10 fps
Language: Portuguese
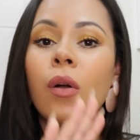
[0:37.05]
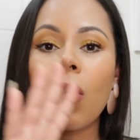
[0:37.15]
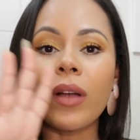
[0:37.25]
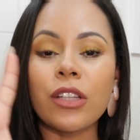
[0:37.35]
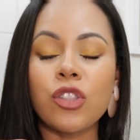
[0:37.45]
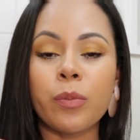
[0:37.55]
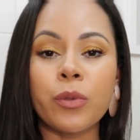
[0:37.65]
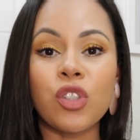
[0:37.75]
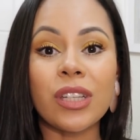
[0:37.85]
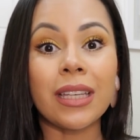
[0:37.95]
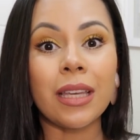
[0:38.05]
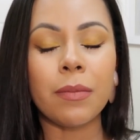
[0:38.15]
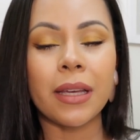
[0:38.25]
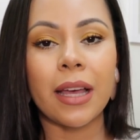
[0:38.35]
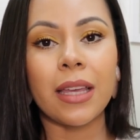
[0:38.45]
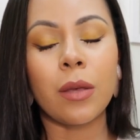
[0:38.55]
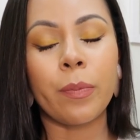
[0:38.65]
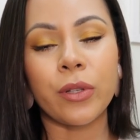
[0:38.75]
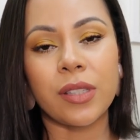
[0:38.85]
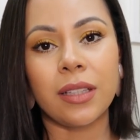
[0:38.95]
qualquer tipo de química aí que
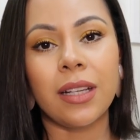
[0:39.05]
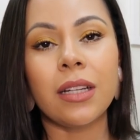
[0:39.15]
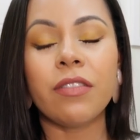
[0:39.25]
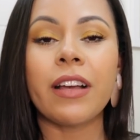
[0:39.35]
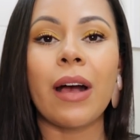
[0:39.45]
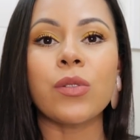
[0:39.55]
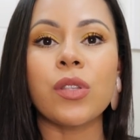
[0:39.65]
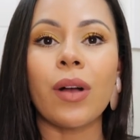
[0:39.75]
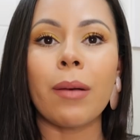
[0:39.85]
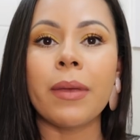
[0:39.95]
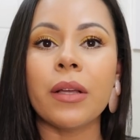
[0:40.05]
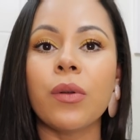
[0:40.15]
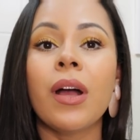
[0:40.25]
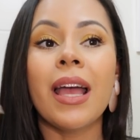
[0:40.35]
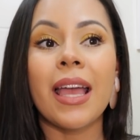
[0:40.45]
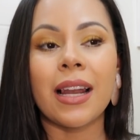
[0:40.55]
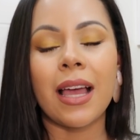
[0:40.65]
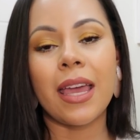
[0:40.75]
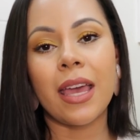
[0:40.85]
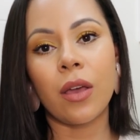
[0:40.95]
possa danificar o seu cabelo,
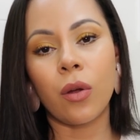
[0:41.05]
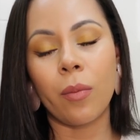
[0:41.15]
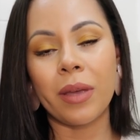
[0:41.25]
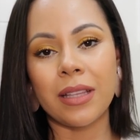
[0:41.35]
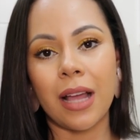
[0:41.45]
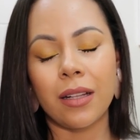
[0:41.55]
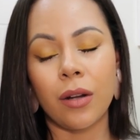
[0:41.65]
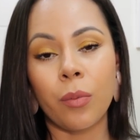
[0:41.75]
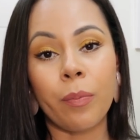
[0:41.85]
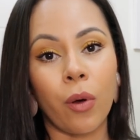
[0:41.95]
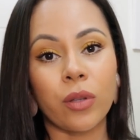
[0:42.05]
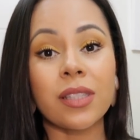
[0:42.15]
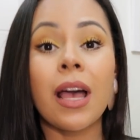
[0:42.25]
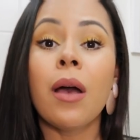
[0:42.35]
ela é recomendada no pós.